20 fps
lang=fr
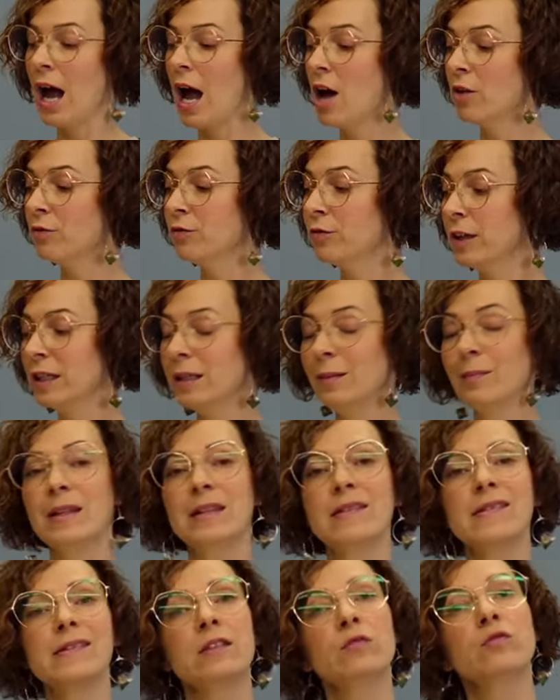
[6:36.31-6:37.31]
Enfin,
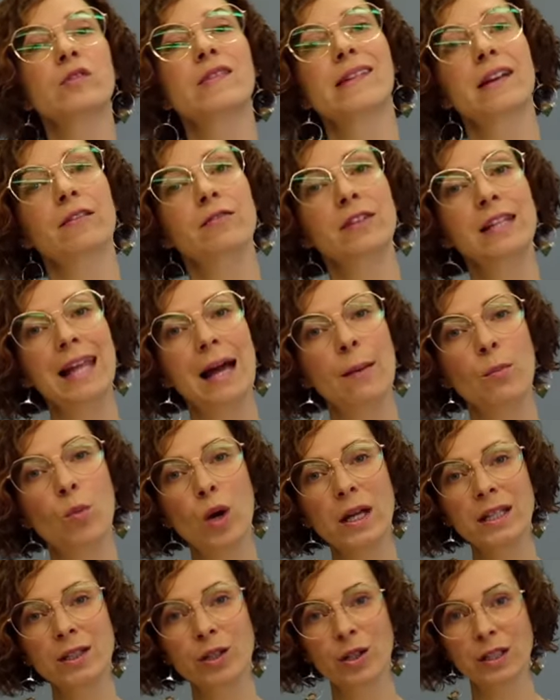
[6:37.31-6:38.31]
si vous avez la
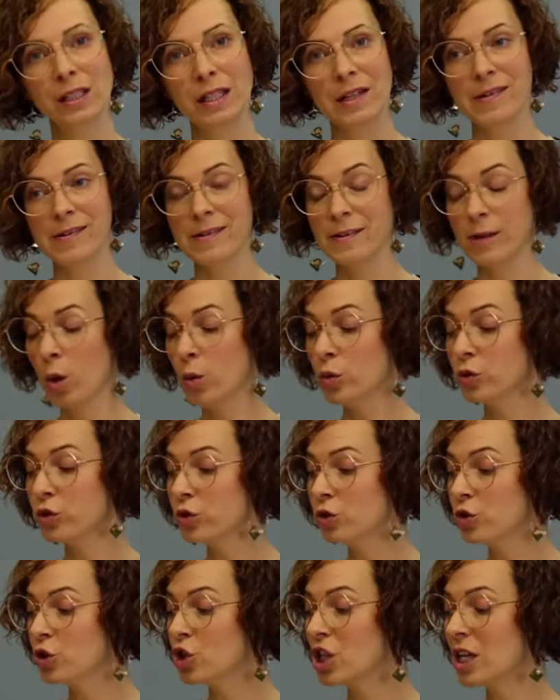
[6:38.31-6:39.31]
moindre question au
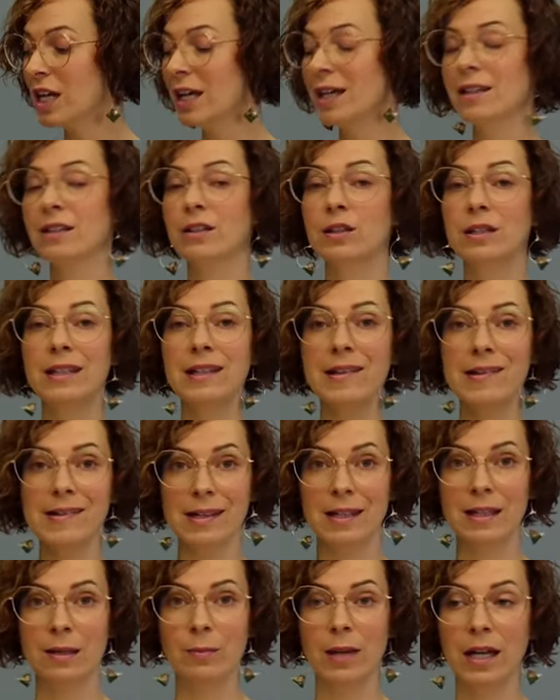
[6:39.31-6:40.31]
sujet
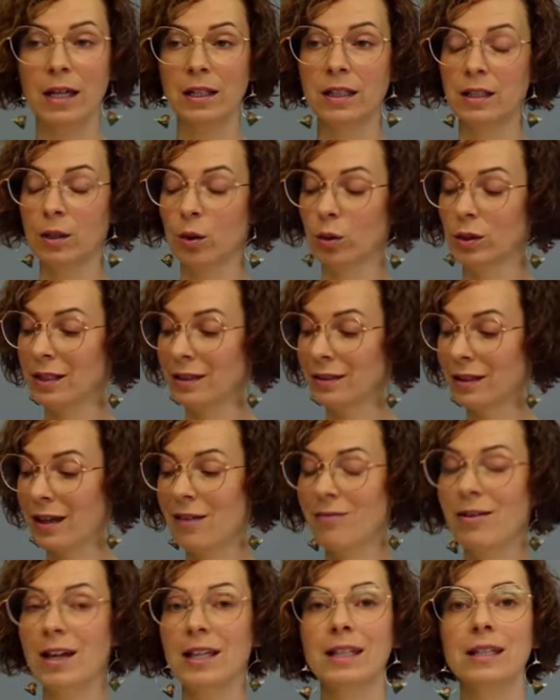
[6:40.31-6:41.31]
des éléments qui ont été
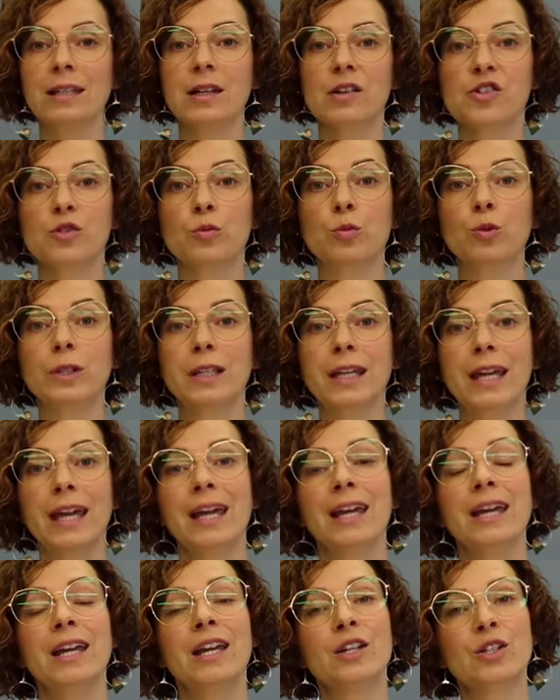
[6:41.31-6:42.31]
travaillés dans ce bouquet,